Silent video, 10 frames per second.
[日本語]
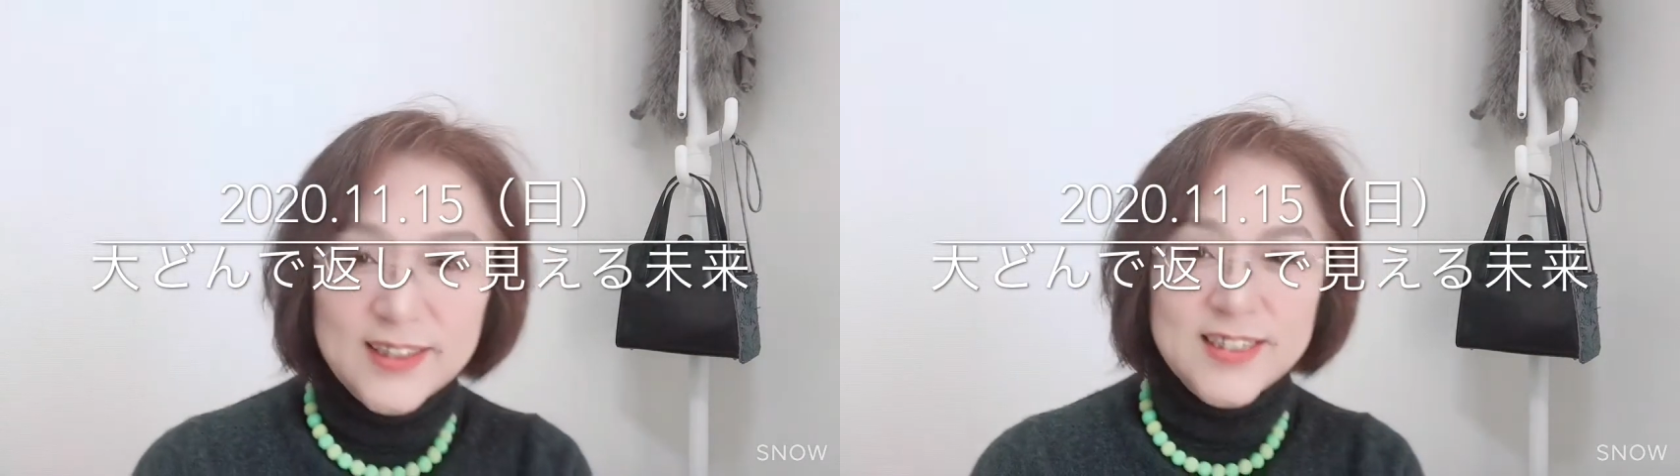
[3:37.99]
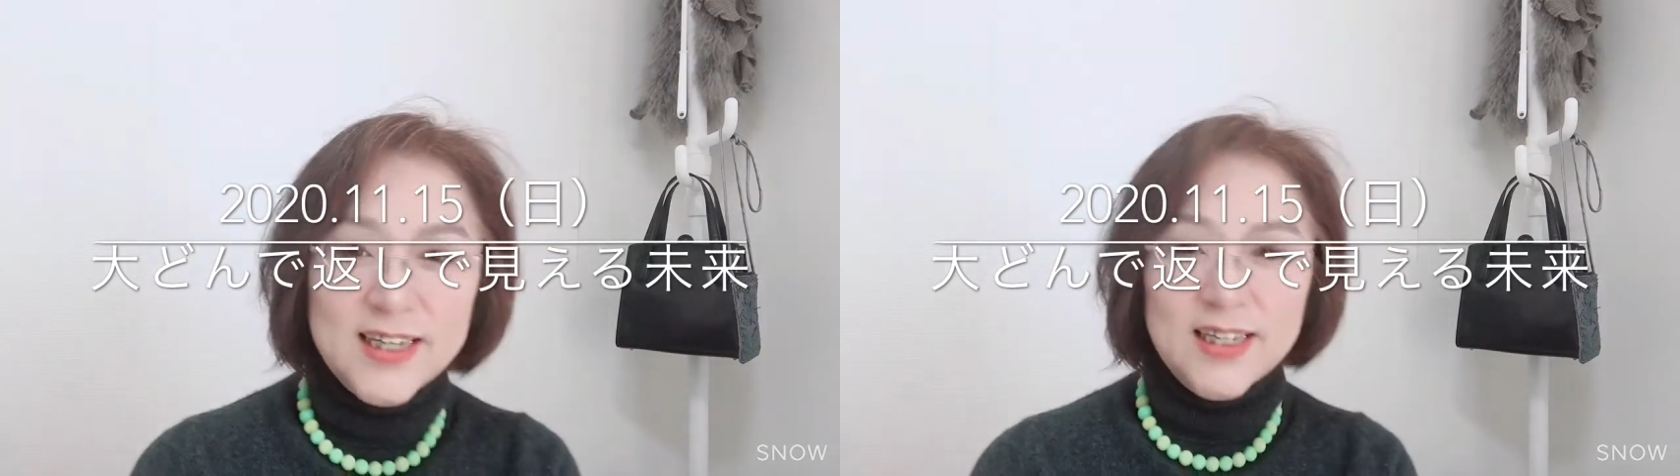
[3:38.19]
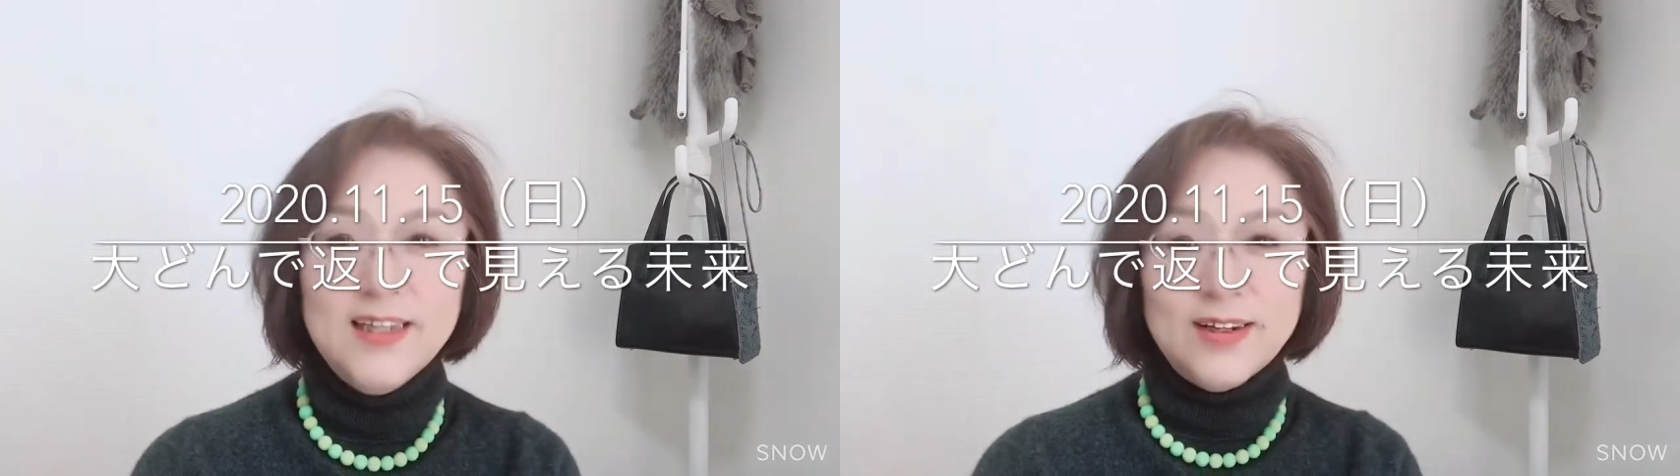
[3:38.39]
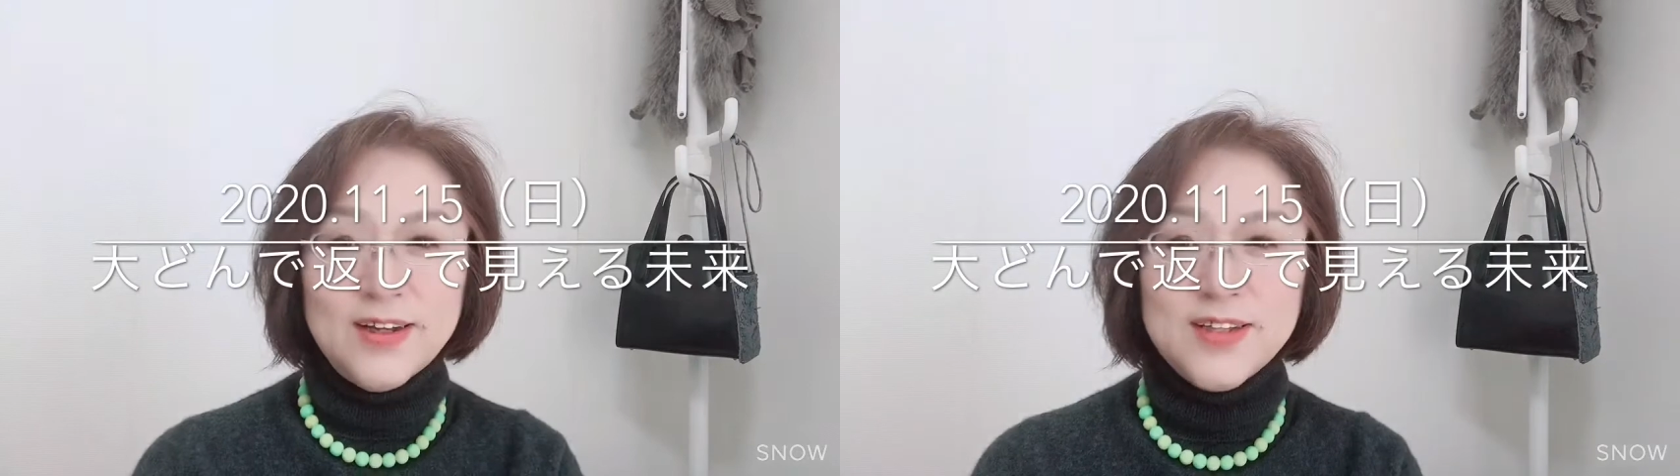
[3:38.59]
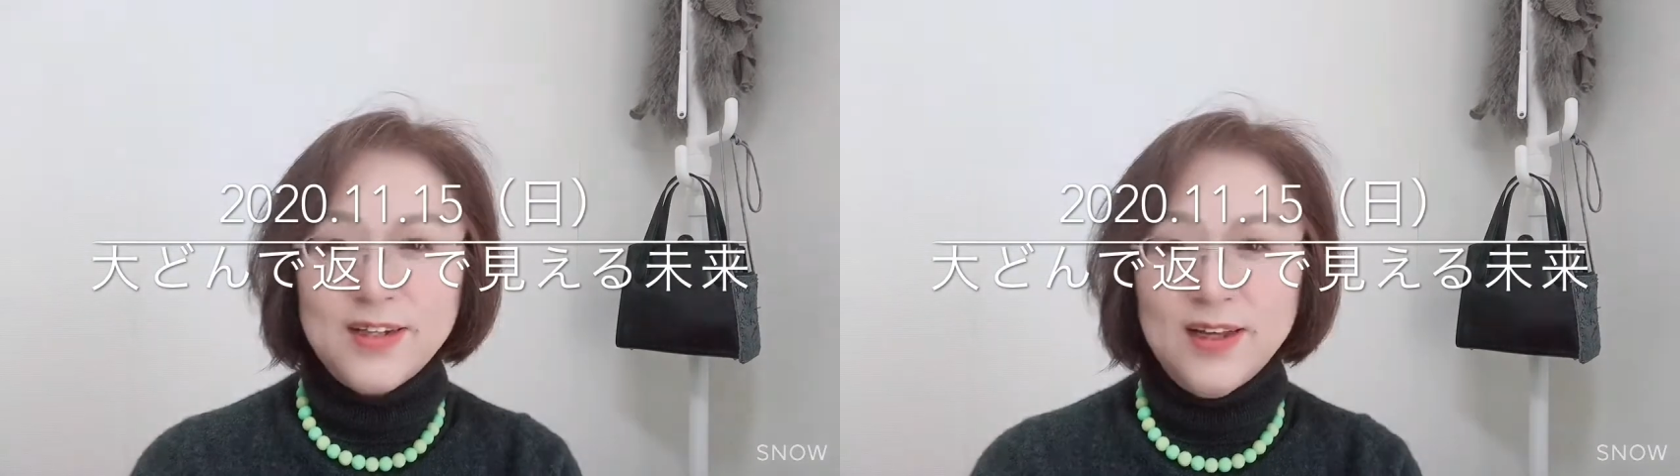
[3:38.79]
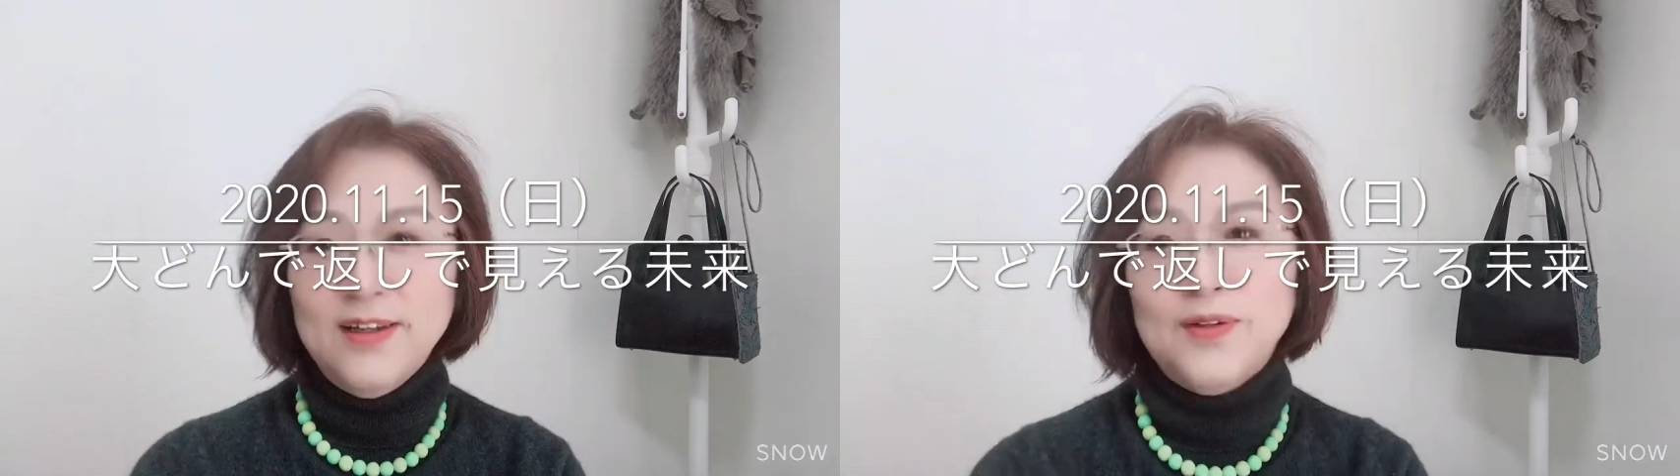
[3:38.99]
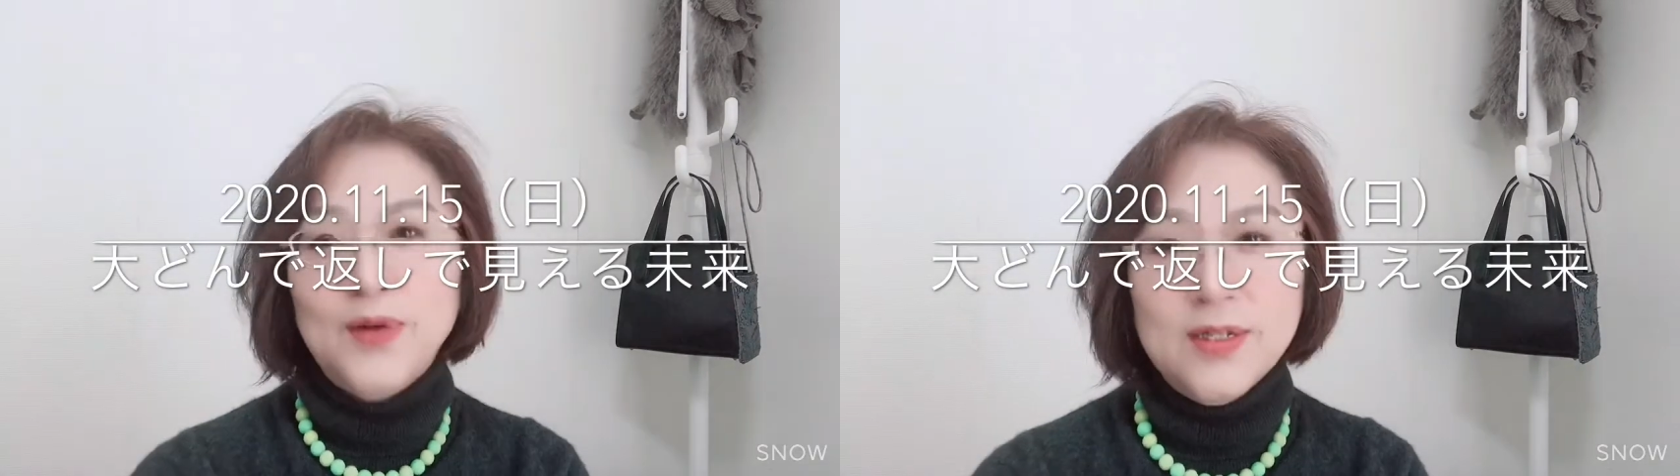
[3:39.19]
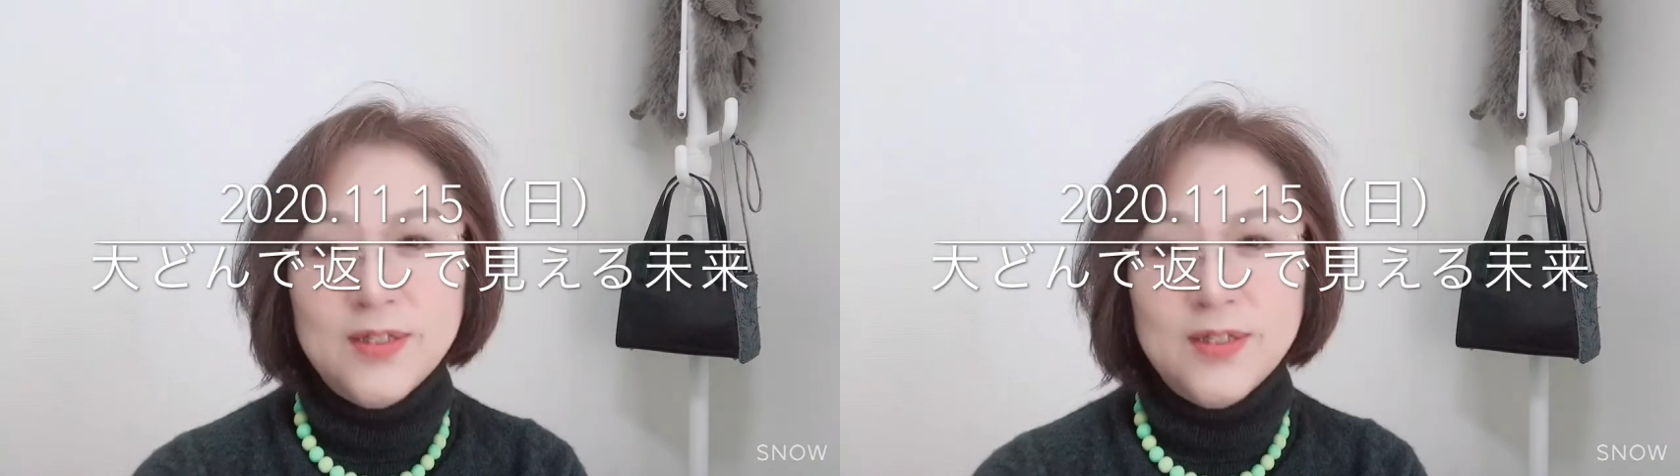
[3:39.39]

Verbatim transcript: じゃないかなじゃないかの仮